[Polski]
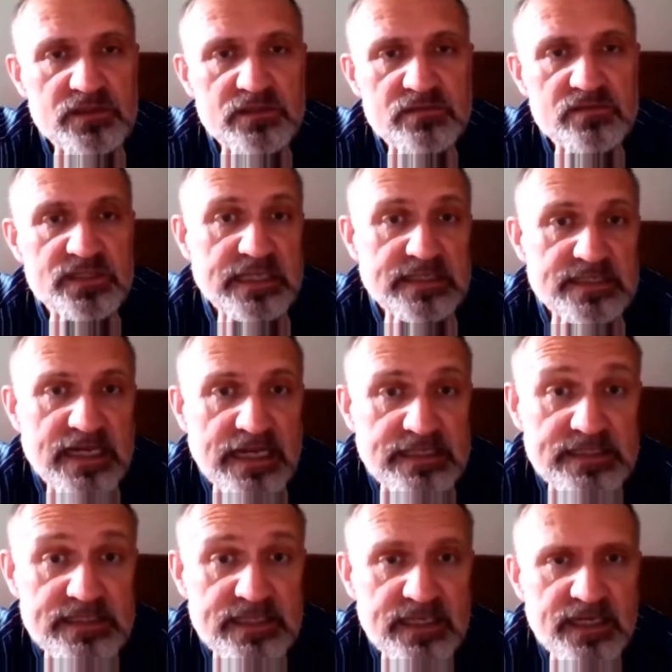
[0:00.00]

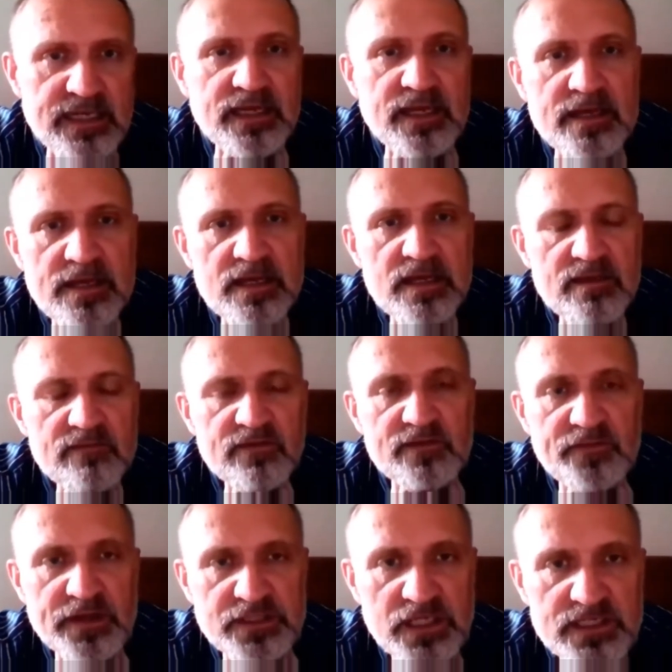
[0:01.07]
sensacje,
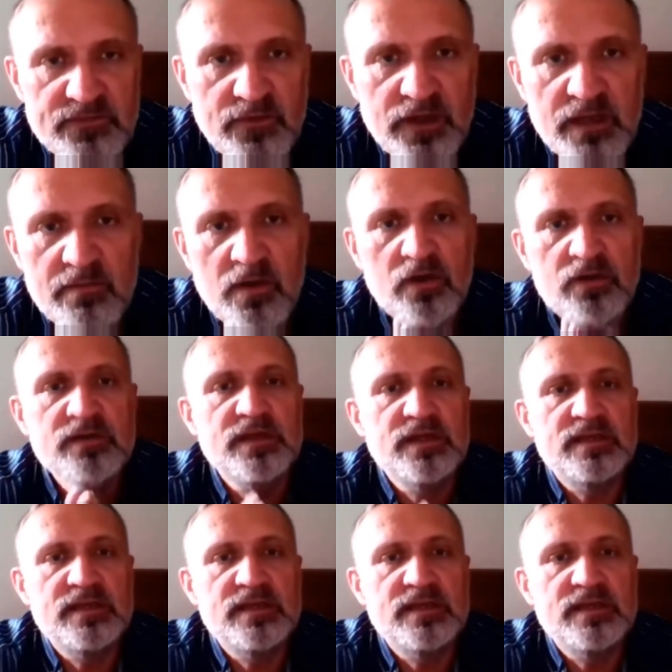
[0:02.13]
wytwarza swoje mody i